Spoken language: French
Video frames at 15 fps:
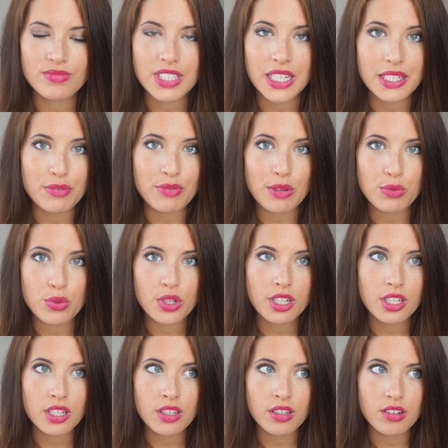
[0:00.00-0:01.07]
il y a des
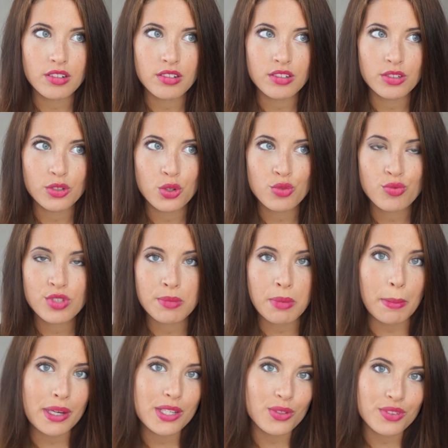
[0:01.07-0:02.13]
favoris que je ne vous ai
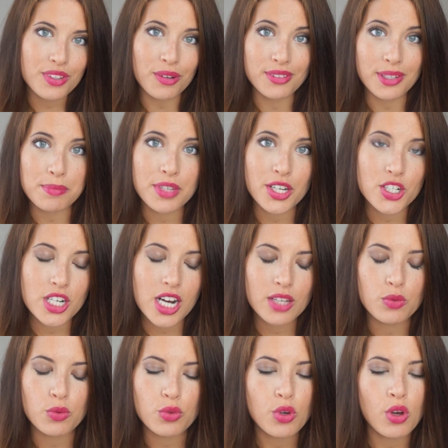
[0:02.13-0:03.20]
pas présentés en termes d'achat
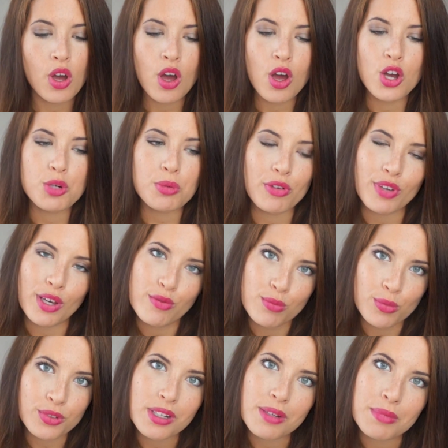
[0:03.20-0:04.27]
donc je préfère vous
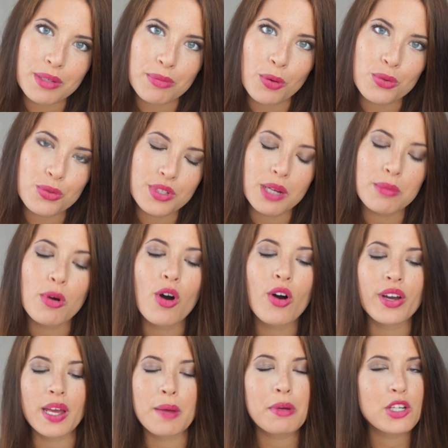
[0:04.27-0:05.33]
montrer mes produits
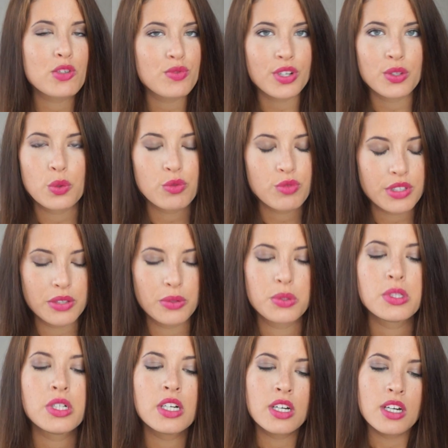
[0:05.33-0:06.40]
d'abord et après je vous ferai une autre
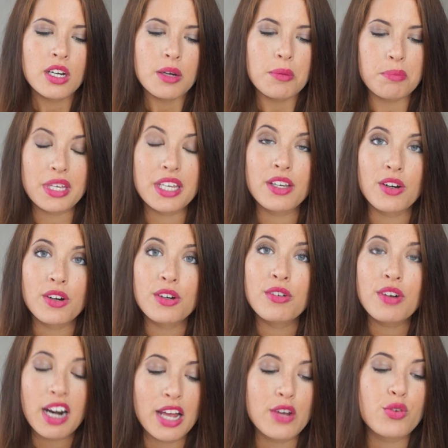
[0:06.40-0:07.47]
vidéo mais euh,
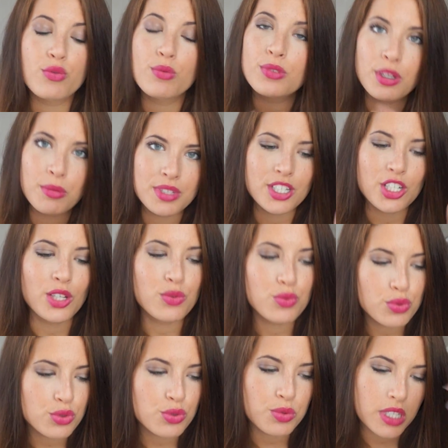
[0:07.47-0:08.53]
voilà, je vais vous montrer mes achats
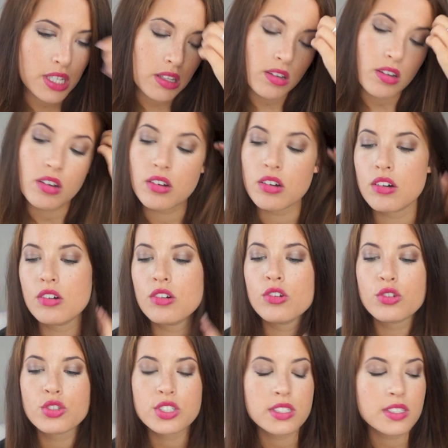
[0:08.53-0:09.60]
tout de suite. Euh,
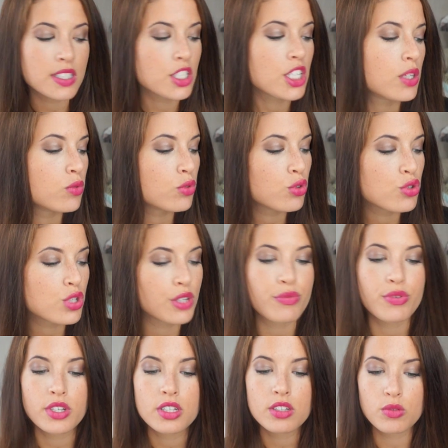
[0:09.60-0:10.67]
ces c'est les achats que j'ai
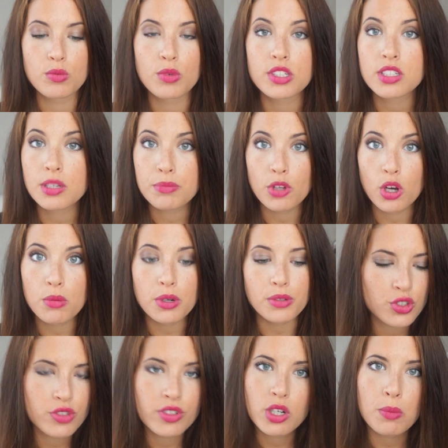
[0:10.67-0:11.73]
fait au mois de septembre.
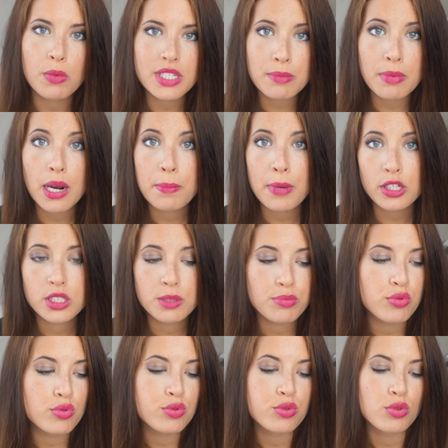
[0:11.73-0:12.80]
J'ai commencé par la partie
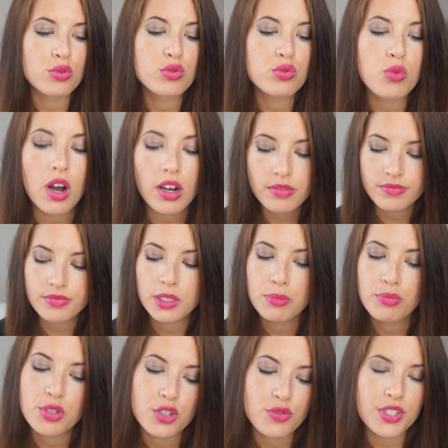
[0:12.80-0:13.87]
plus euh, soins et
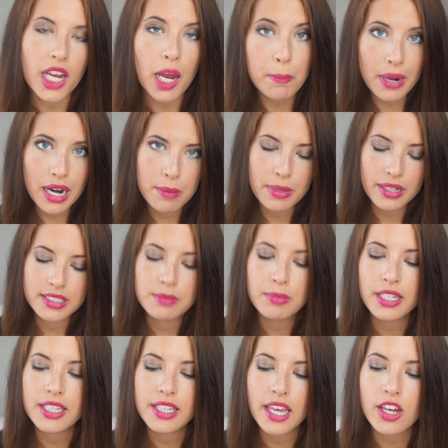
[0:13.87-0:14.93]
puis je finirai par la partie
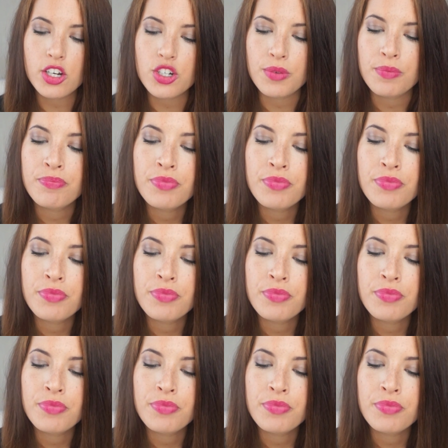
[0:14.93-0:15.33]
maquillage.